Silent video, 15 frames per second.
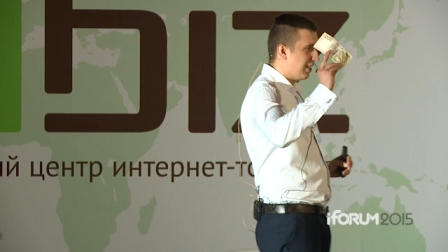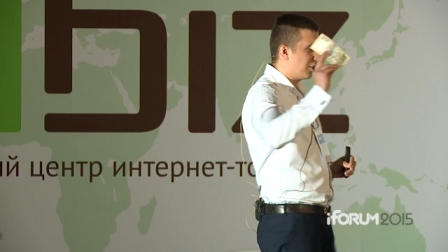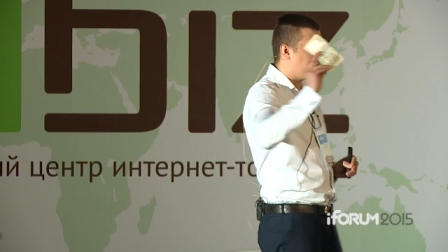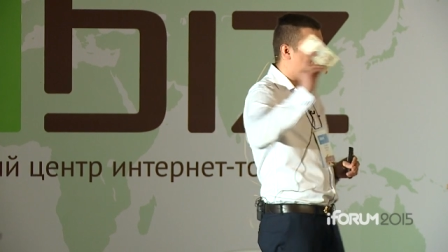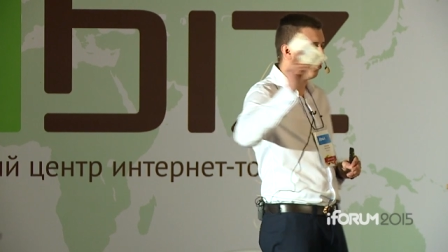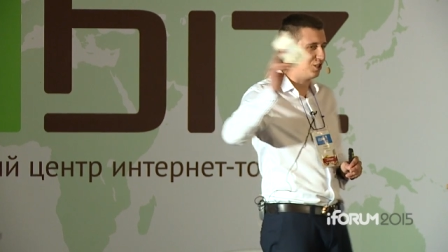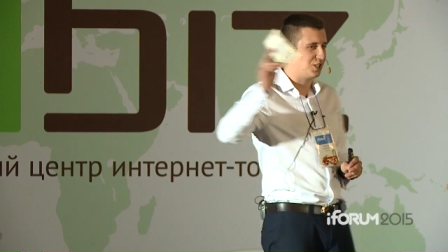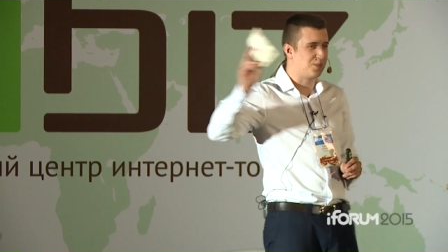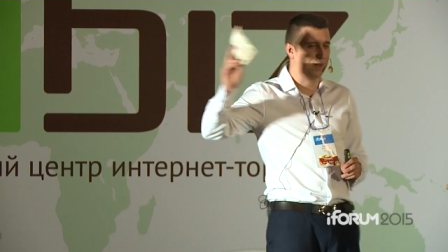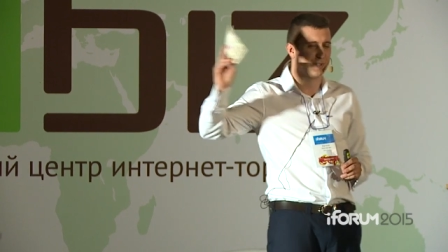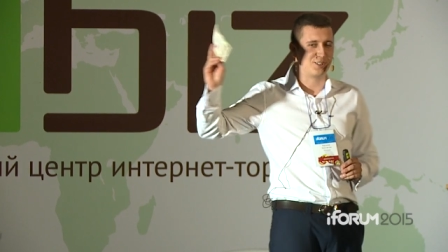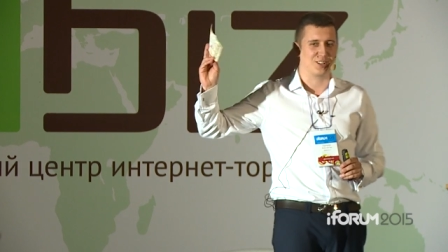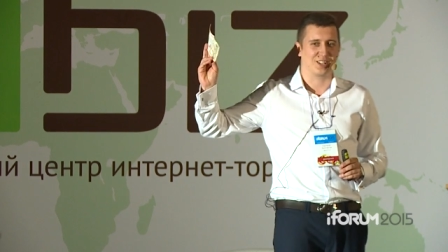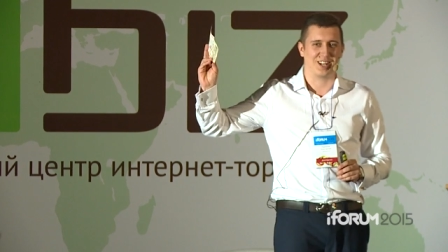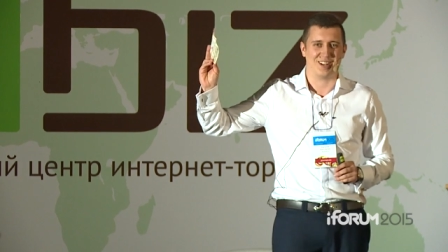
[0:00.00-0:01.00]
Кто хочет
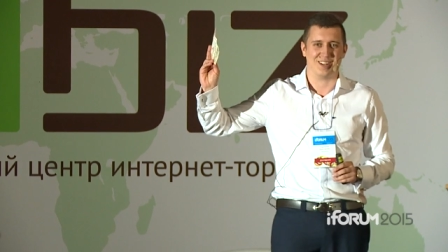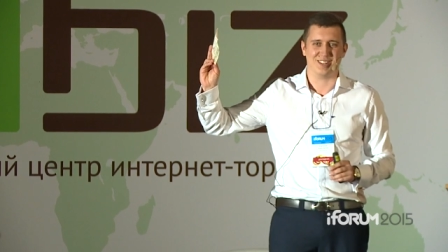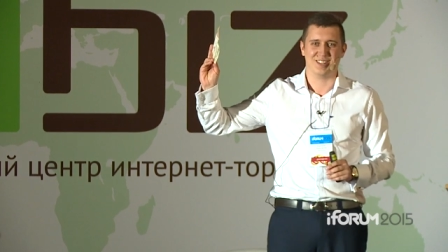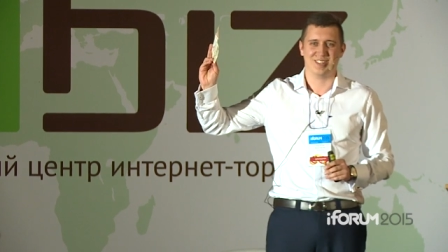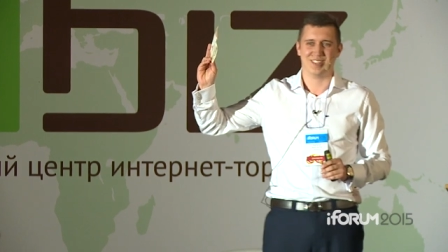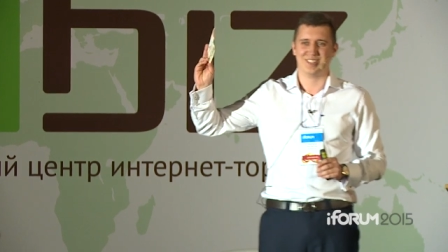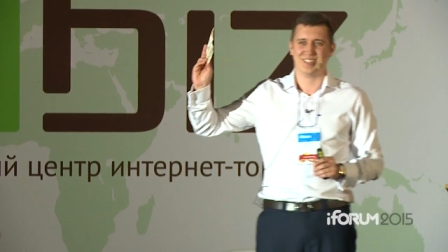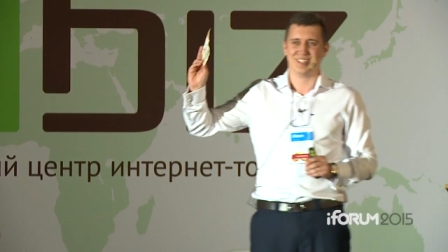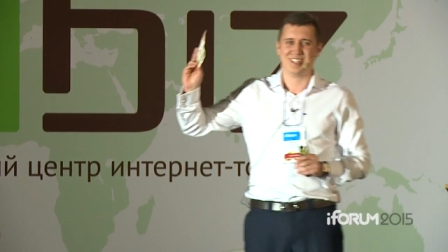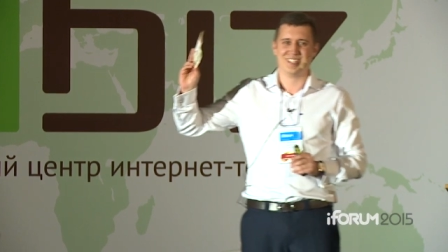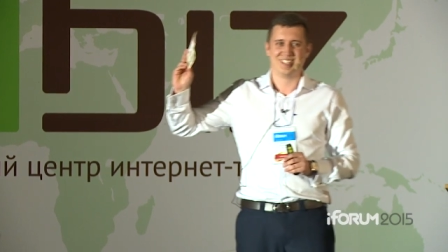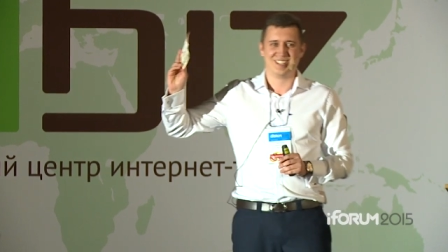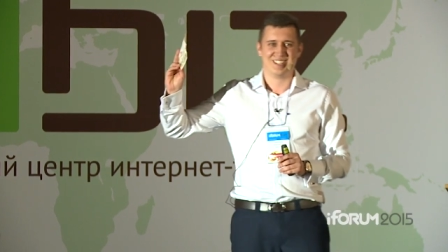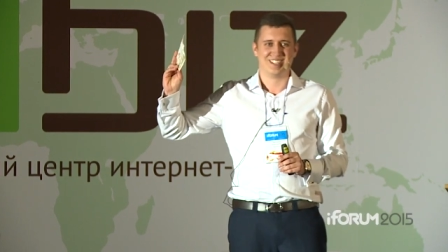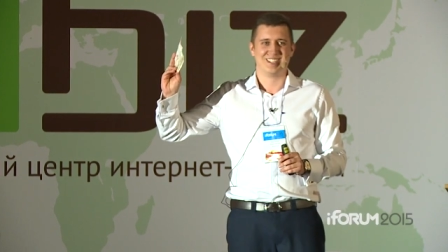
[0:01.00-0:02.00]
500 гривен?
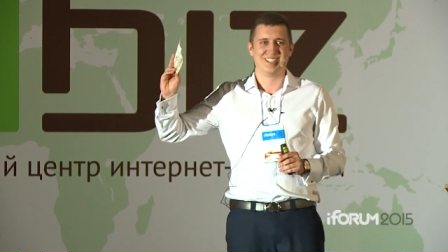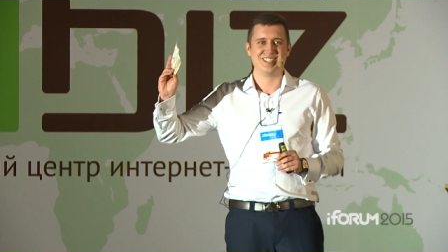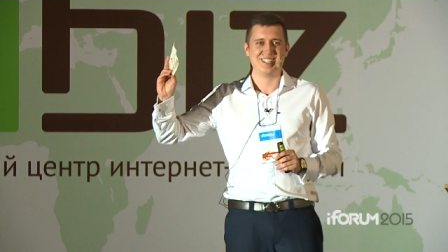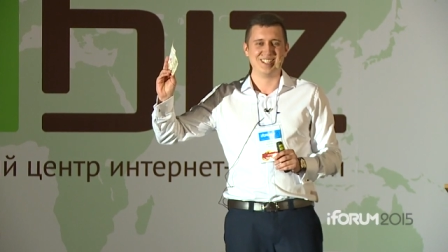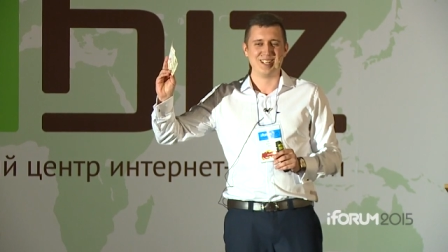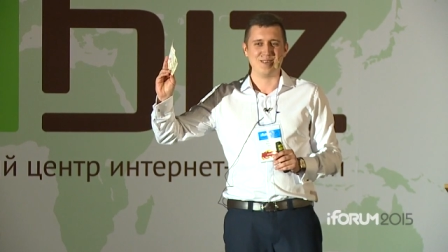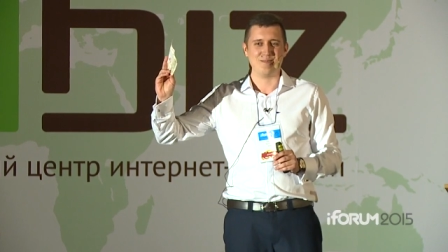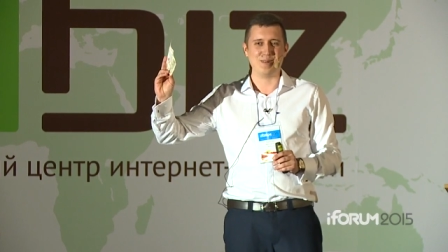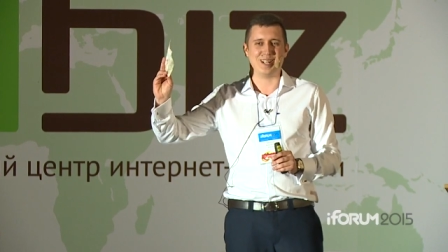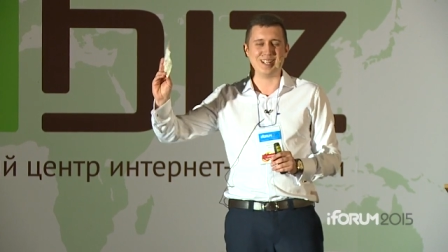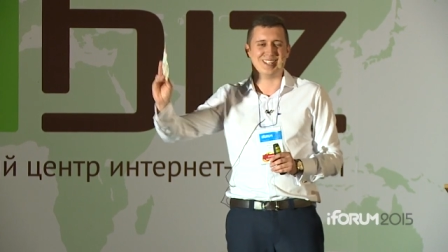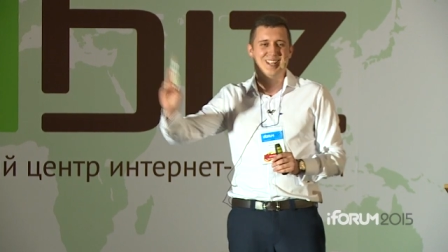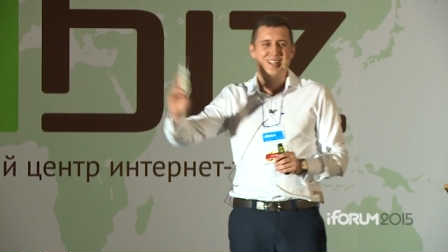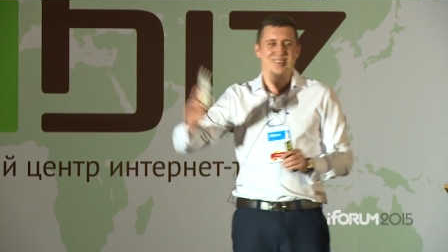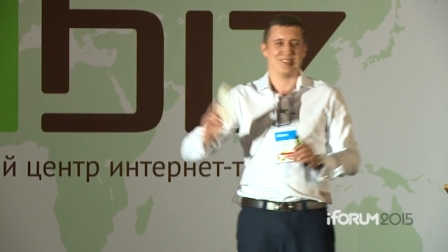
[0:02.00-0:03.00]
Блин,